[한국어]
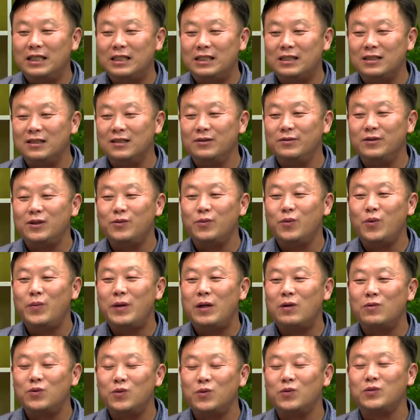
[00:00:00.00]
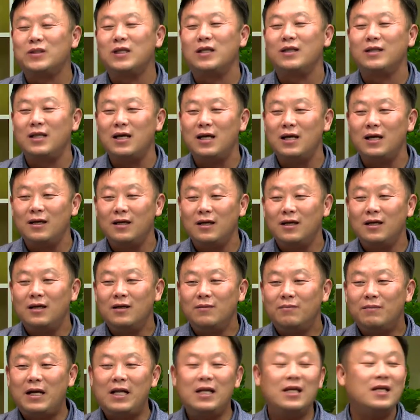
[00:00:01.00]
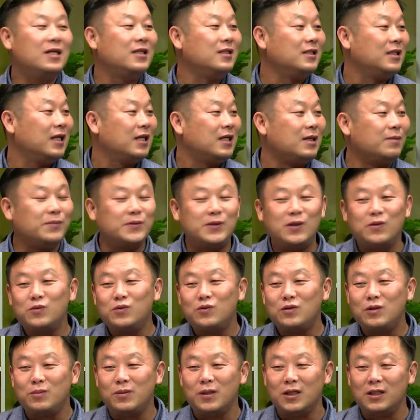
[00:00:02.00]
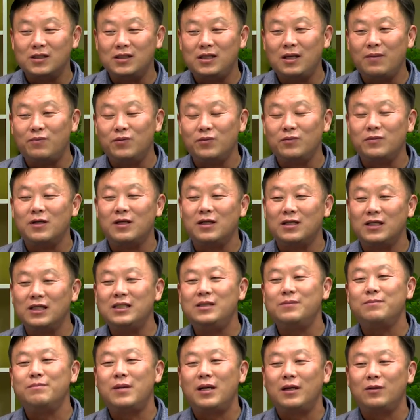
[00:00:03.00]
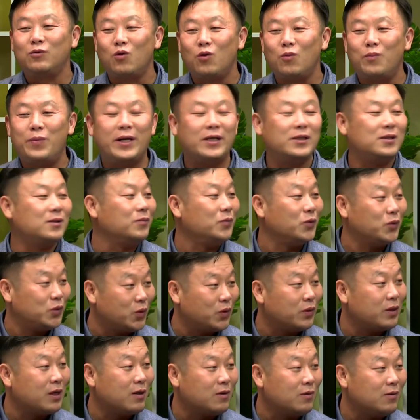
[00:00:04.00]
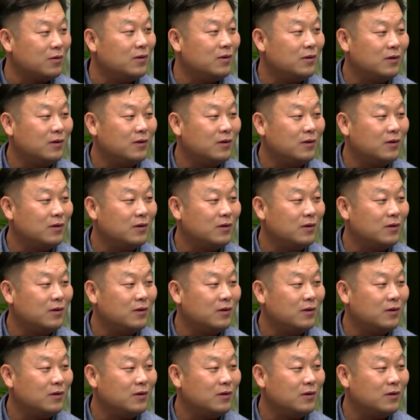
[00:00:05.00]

지금 15만 구독자인데 빨리 이제 김성수 TV랑 시사 품격 20만 돌파했으면 좋겠고